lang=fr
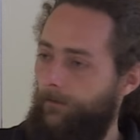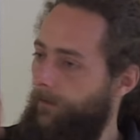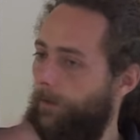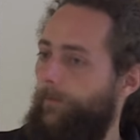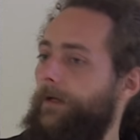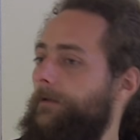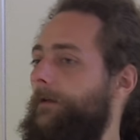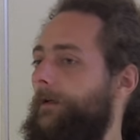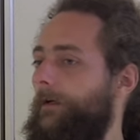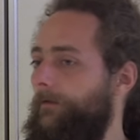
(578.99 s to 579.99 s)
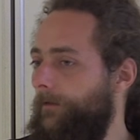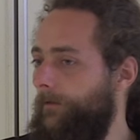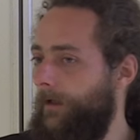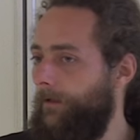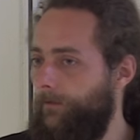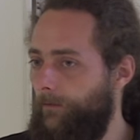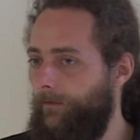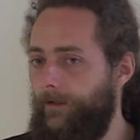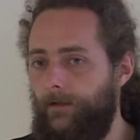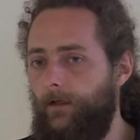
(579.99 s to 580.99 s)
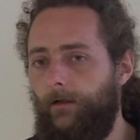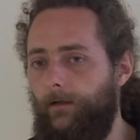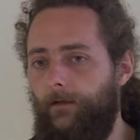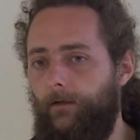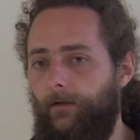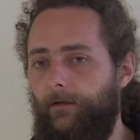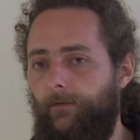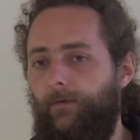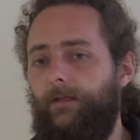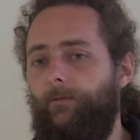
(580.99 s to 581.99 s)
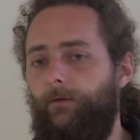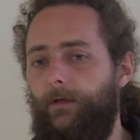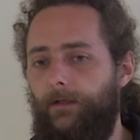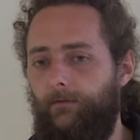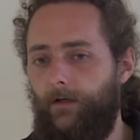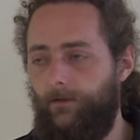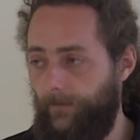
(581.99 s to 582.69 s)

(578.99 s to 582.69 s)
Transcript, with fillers: l'eau passe dans les galeries d'air de terre, donc on pourrait se dire, euh, il y a forcément du lessivage.